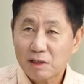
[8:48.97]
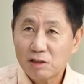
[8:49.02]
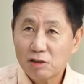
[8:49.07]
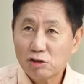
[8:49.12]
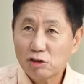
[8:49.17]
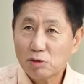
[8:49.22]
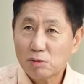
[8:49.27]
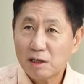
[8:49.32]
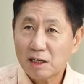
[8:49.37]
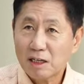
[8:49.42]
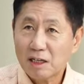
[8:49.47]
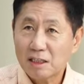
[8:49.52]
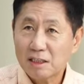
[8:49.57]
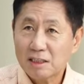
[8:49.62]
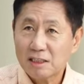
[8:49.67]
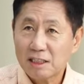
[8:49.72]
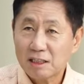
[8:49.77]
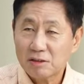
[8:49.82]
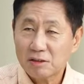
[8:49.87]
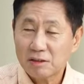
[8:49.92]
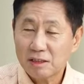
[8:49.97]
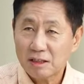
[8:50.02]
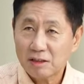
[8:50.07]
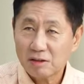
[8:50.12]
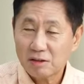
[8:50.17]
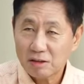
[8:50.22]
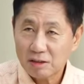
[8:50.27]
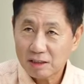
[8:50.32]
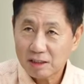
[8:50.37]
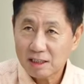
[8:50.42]
현수막까지 사전날
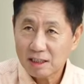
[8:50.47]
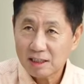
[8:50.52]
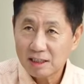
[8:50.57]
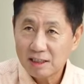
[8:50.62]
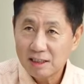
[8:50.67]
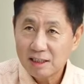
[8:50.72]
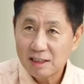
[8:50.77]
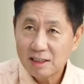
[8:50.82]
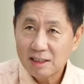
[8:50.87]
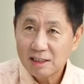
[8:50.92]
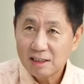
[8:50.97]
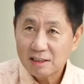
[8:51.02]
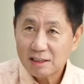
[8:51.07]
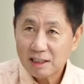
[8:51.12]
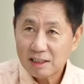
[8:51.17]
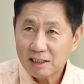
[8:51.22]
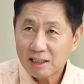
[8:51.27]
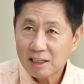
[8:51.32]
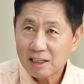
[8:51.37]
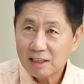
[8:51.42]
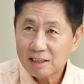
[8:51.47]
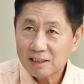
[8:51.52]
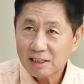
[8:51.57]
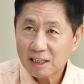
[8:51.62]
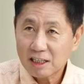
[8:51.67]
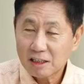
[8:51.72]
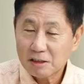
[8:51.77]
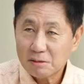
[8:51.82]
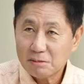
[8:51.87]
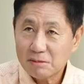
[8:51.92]
걸었다. 대단한
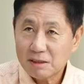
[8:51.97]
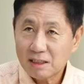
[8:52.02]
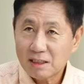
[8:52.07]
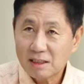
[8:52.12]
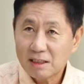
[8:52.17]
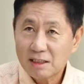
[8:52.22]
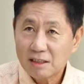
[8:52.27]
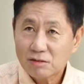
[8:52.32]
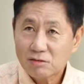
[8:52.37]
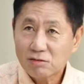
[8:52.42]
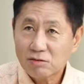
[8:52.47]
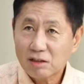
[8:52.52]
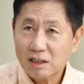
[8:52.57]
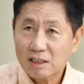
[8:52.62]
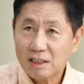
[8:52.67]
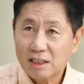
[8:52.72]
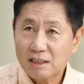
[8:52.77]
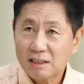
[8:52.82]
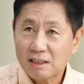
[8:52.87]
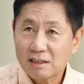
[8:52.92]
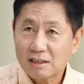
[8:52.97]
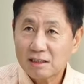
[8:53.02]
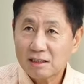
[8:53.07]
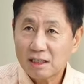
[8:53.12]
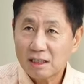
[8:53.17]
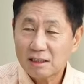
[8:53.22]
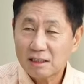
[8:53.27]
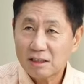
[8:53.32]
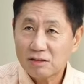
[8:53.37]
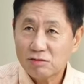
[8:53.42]
사람입니다.
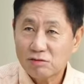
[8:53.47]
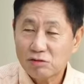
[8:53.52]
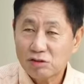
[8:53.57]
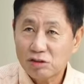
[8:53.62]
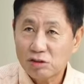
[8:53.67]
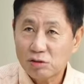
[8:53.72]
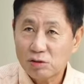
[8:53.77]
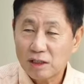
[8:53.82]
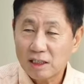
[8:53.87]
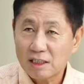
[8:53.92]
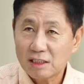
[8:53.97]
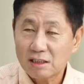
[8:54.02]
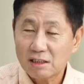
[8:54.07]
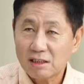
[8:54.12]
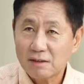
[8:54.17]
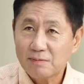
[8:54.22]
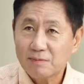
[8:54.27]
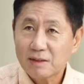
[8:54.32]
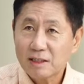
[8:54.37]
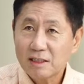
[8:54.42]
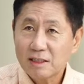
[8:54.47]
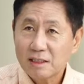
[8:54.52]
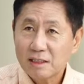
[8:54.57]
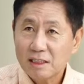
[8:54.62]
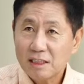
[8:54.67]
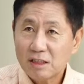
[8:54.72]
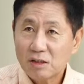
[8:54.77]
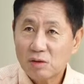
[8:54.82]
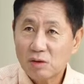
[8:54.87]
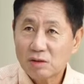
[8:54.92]
국가산단 유치로 해서
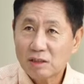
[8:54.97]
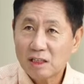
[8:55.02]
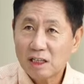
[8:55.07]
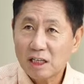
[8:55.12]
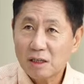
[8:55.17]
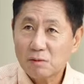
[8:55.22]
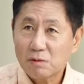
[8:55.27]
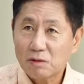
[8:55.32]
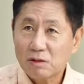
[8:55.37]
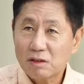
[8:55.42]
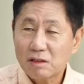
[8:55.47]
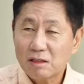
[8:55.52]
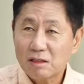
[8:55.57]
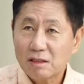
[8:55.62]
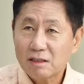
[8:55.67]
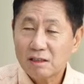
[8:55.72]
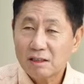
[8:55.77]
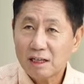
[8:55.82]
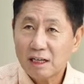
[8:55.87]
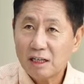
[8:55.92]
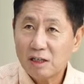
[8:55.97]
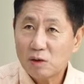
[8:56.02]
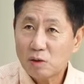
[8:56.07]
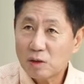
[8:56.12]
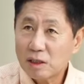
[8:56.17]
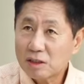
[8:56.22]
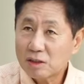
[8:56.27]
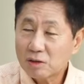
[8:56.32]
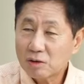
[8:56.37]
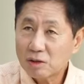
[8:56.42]
이권 개입을
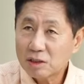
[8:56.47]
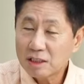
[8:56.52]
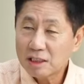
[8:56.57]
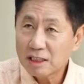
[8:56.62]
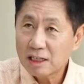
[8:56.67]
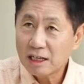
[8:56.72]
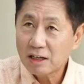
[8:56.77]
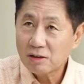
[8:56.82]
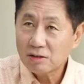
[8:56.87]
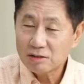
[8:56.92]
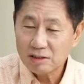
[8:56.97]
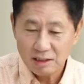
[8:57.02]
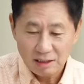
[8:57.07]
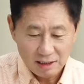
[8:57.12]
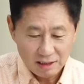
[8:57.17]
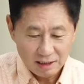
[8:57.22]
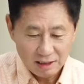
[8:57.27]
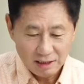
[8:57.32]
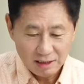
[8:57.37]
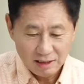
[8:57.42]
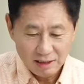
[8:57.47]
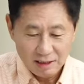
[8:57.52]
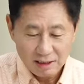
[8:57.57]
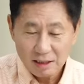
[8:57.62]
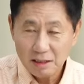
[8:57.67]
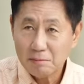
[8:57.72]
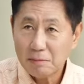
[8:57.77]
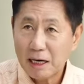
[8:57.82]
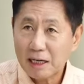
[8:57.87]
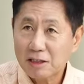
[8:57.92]
하려고 했던 것인가요? 네.
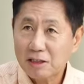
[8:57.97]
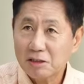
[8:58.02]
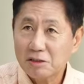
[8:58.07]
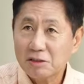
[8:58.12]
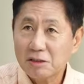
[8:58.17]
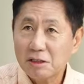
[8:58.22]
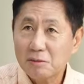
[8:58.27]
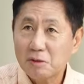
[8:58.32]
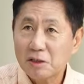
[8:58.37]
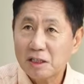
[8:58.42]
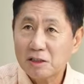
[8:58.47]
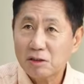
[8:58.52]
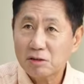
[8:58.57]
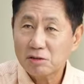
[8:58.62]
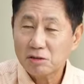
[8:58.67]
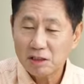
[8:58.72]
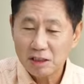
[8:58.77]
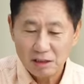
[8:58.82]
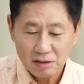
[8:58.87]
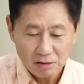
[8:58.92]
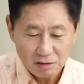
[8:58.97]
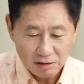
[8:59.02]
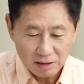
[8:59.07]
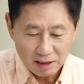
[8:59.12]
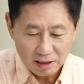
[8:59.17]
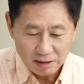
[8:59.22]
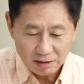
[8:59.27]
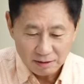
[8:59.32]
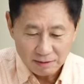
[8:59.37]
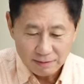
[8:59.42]
그 막혀서 이번에 터트리는
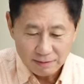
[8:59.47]
건가요?